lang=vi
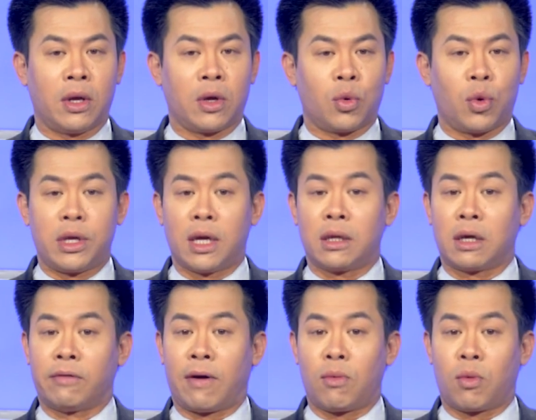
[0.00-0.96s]
Nguyên nhân
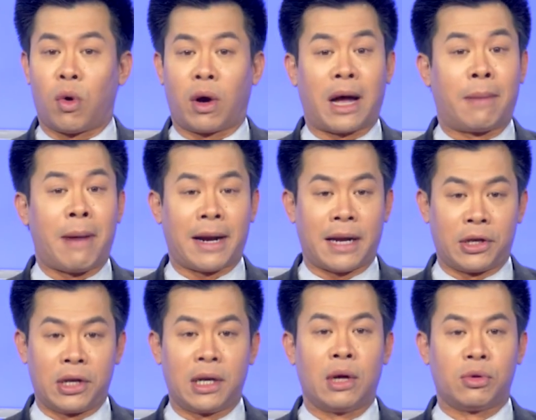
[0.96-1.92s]
tử vong của cả ba
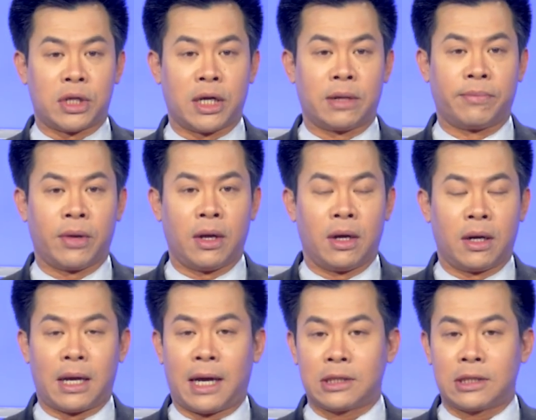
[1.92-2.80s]
nạn nhân nêu trên là